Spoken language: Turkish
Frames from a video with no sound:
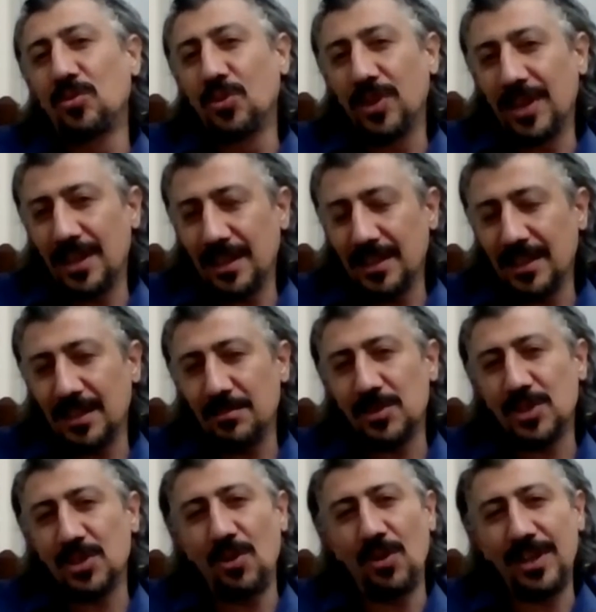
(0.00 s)

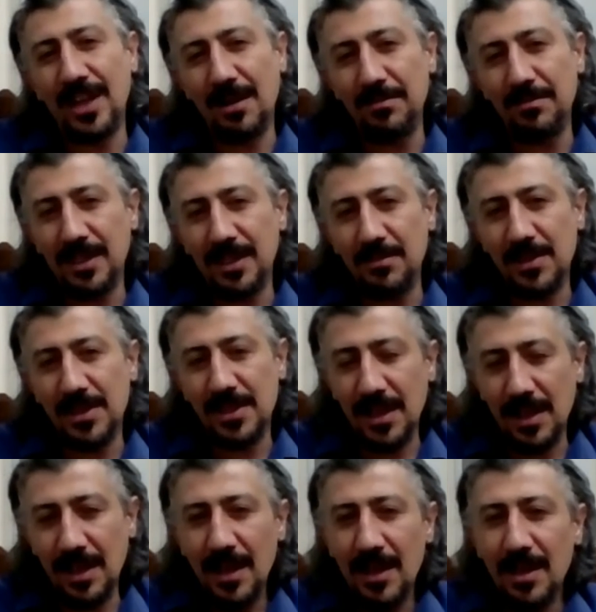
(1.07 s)
uyarılarımızı,
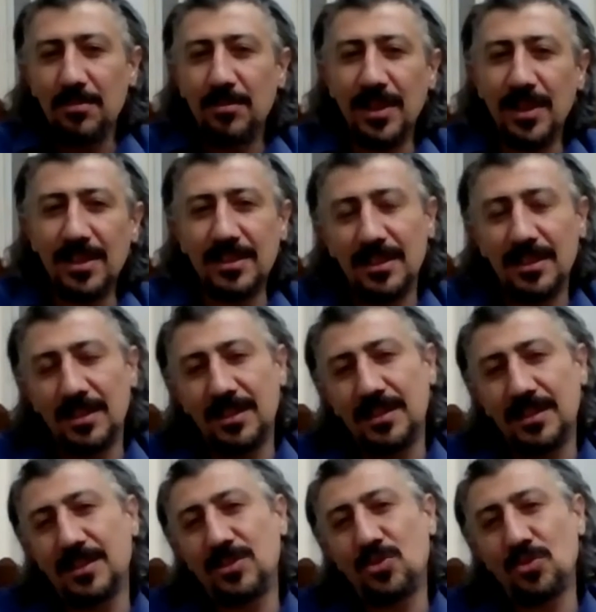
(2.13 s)
önlemlerimizi biz
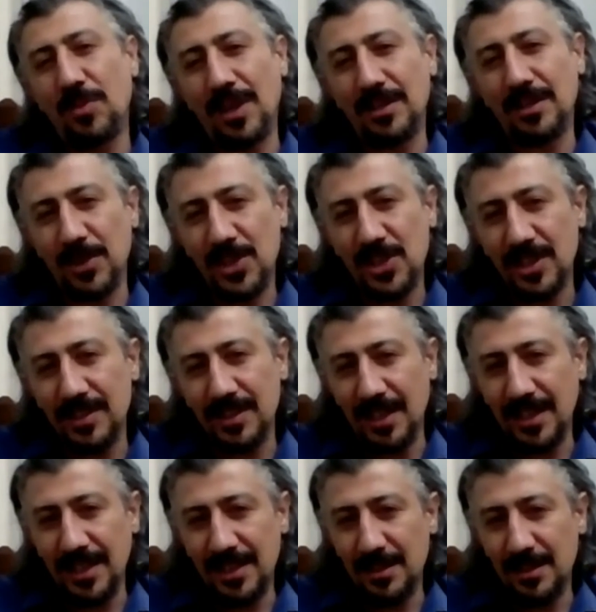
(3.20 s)
e, Şubat
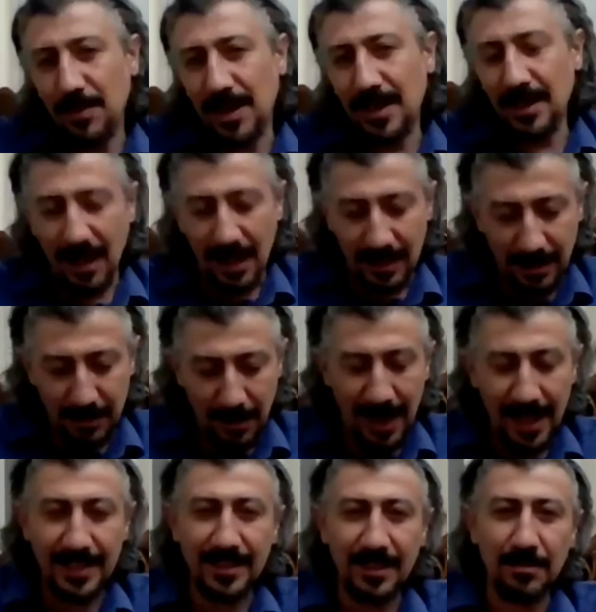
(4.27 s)
başından itibaren aldık.
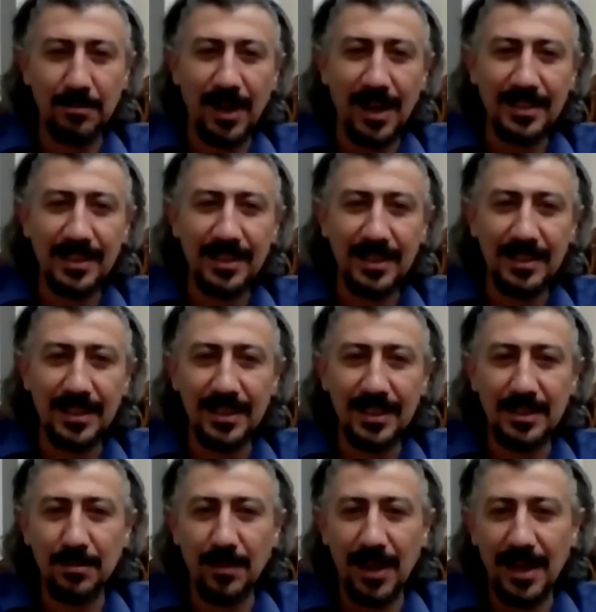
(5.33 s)
Maalesef Mart ayından
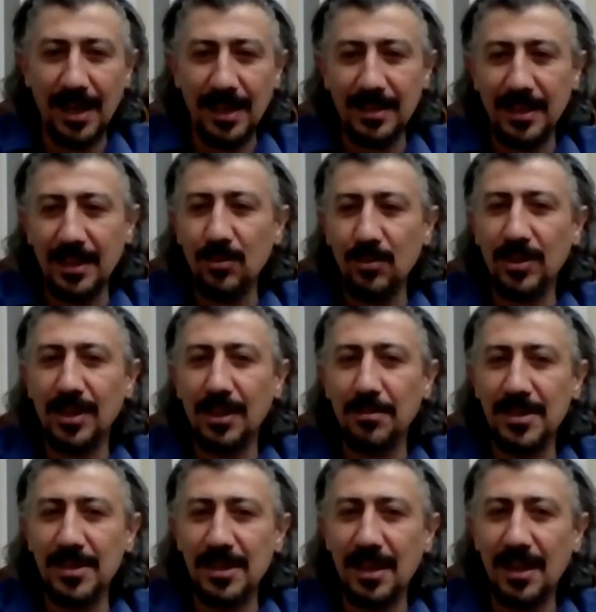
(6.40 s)
itibaren de
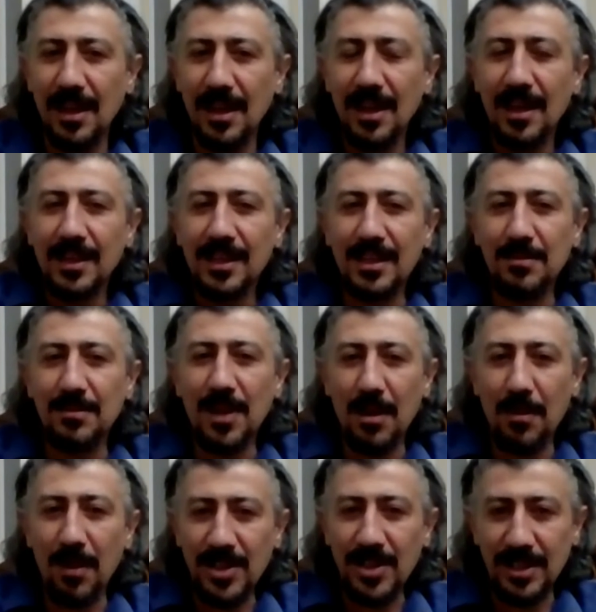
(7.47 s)
ülkemize
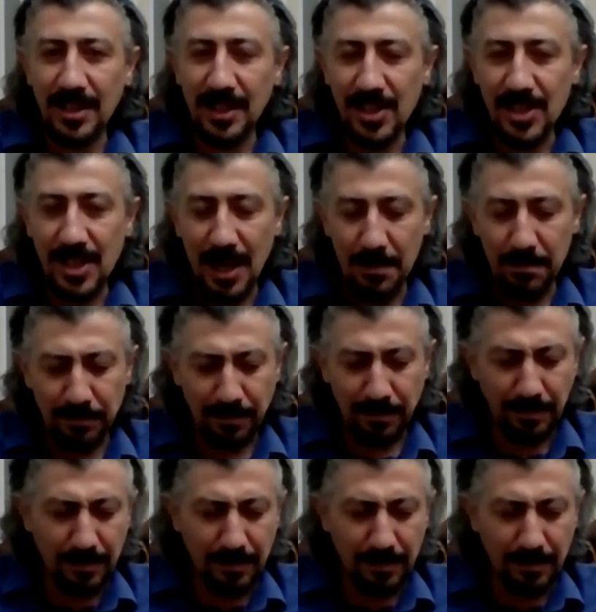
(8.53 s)
girmeye başlayınca